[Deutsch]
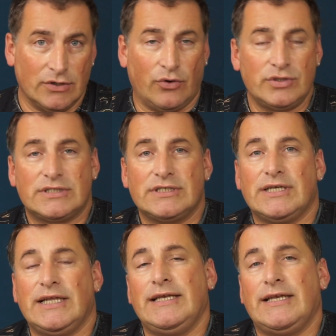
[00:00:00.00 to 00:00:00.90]
unten
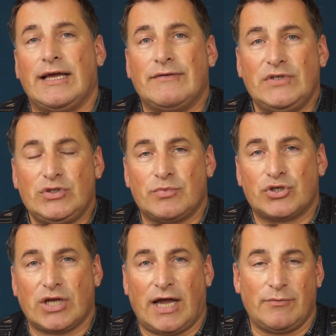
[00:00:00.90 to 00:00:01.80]
in der
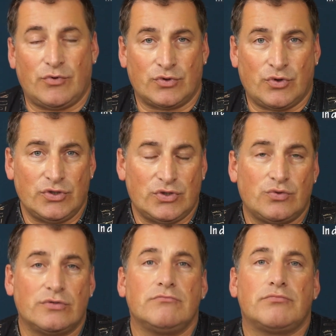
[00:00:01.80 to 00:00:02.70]
Videobeschreibung kundtun.